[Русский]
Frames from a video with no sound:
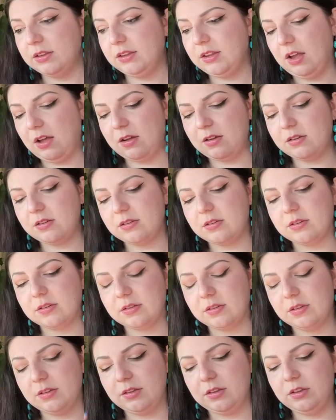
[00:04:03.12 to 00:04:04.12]
Так,
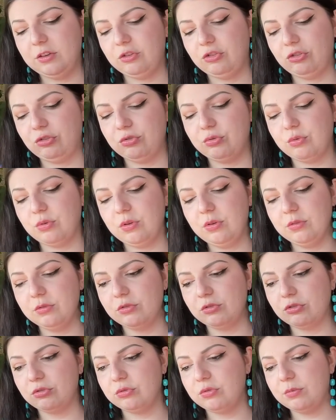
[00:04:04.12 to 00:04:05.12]
еще,
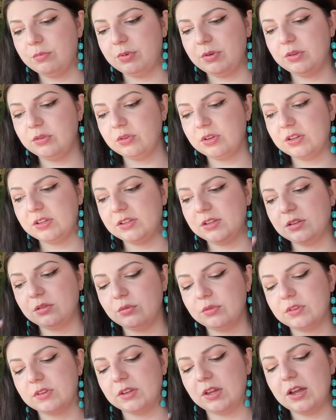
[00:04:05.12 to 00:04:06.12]
что бы он
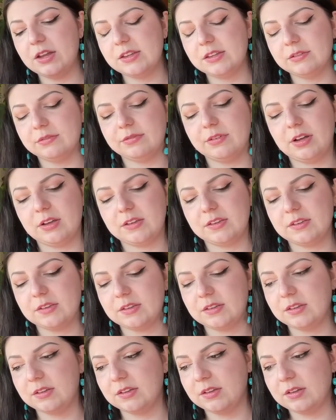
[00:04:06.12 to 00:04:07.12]
хотел узнать о
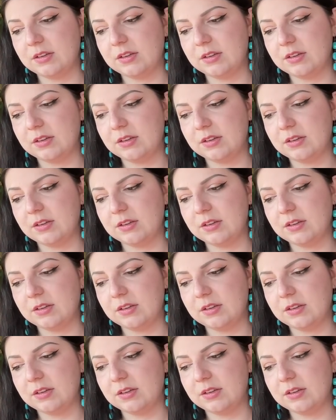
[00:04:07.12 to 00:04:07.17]
вас?